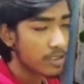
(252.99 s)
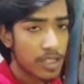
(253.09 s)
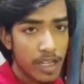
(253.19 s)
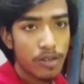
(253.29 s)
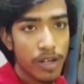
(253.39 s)

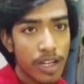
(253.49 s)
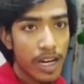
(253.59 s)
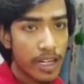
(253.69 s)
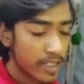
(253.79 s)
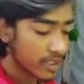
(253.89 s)
দেরি করে
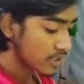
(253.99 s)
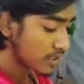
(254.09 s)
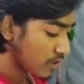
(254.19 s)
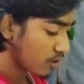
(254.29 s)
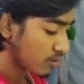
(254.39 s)
কারেন্ট
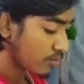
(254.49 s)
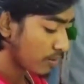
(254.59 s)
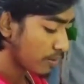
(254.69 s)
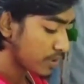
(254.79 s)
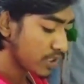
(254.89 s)
এসেছে তখন
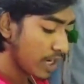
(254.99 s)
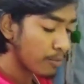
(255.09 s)
ভাবলাম যে চা